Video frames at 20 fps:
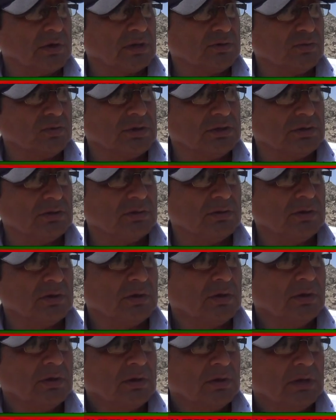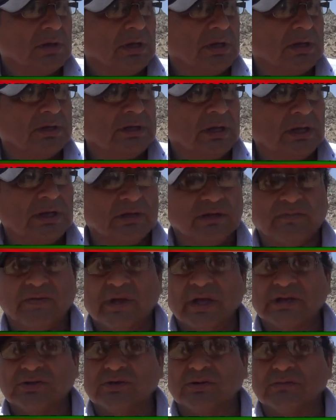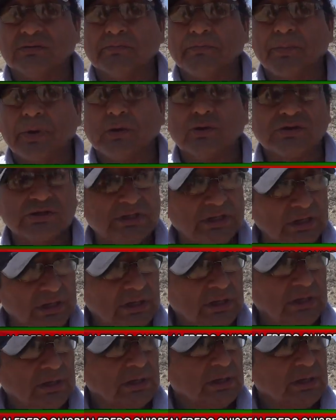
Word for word: gratuito esta electrificación. Pero sí,